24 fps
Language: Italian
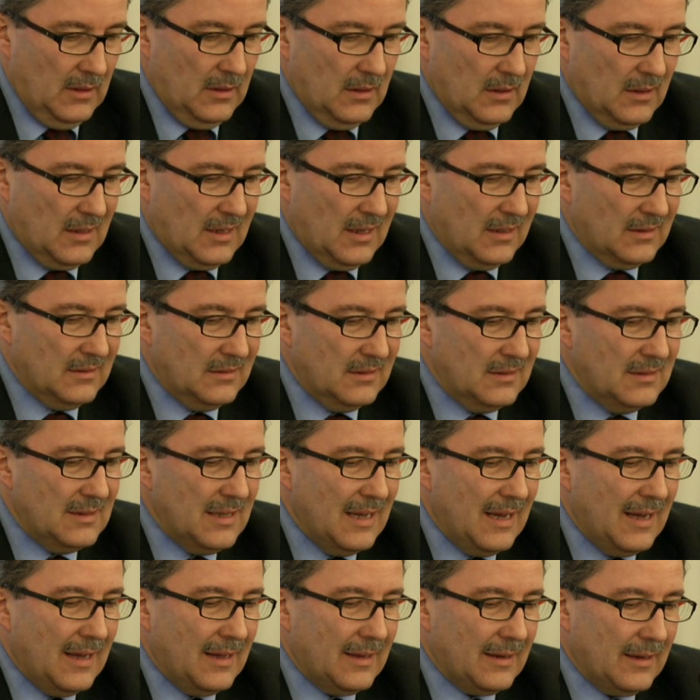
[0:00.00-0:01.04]
eh,
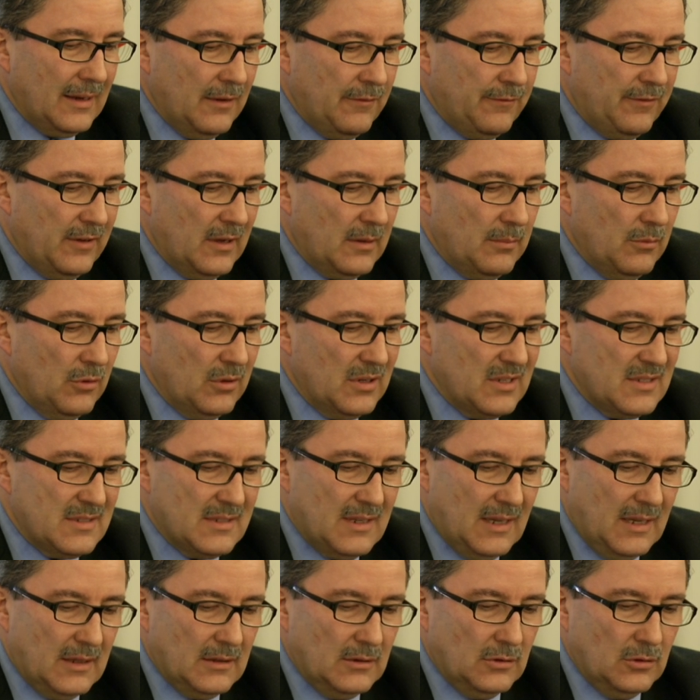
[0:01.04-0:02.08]
candidare, fermo
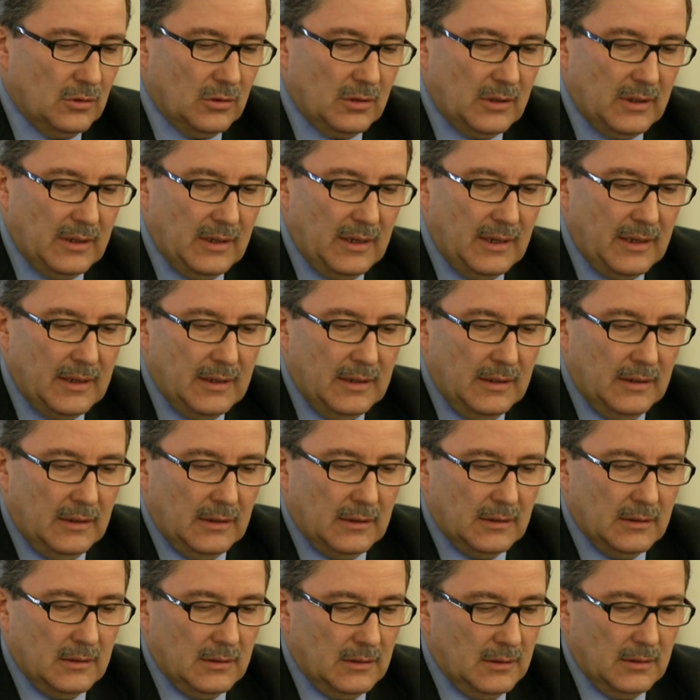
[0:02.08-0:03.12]
restando che
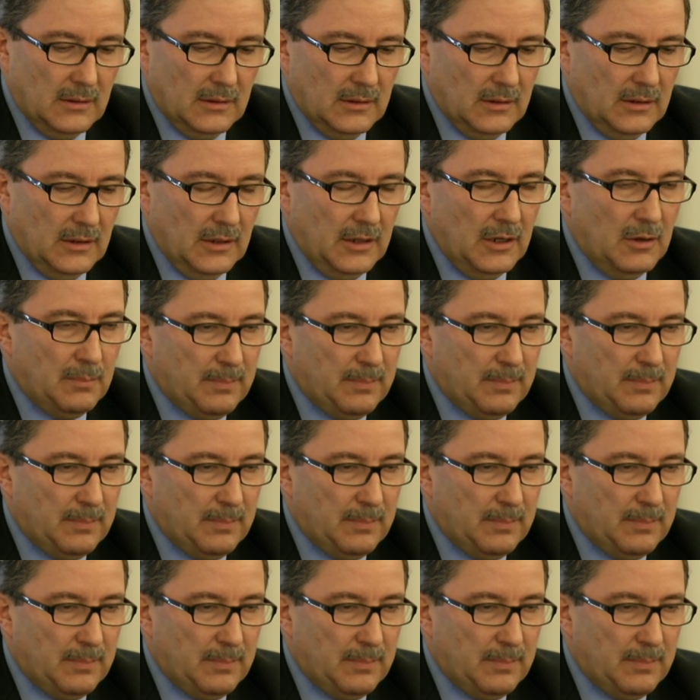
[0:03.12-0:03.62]
eh,